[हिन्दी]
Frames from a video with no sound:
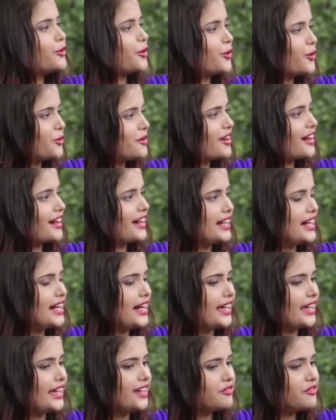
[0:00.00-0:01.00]
फ़ोटो वगैरह
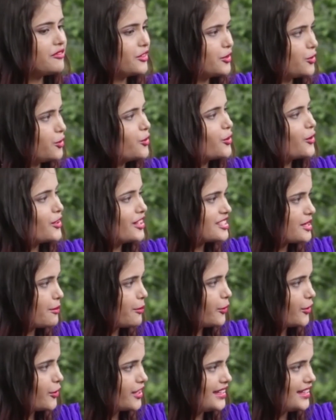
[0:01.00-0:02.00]
आई फिर उन लोगों ने
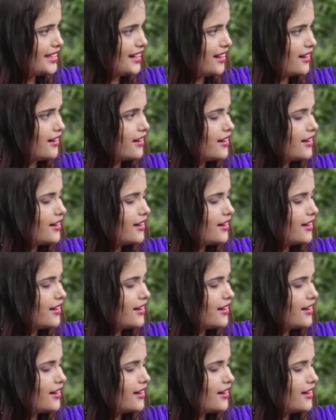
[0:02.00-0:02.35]
सपोर्ट किया